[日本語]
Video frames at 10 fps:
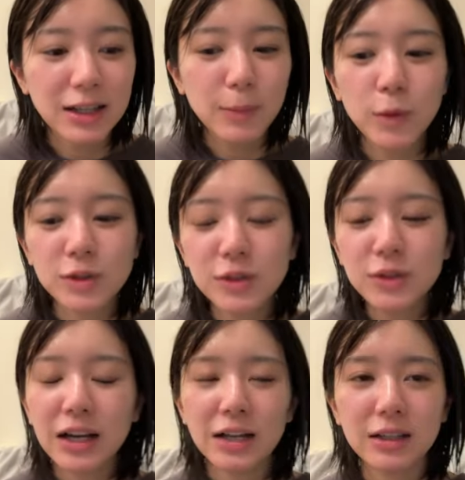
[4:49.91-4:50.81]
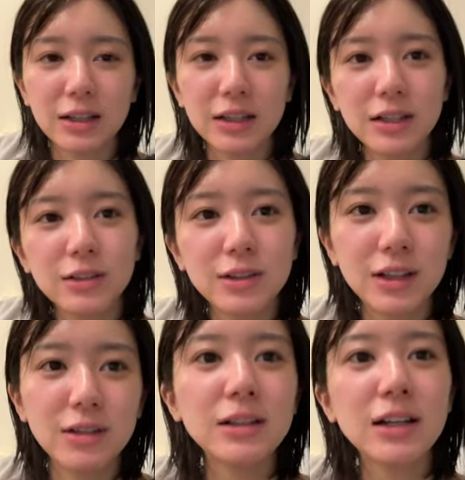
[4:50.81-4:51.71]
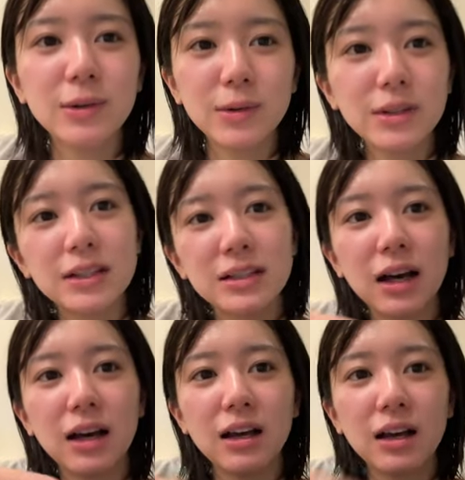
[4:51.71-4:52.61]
でもそのひゃく均に売ってるイヤホンってさ、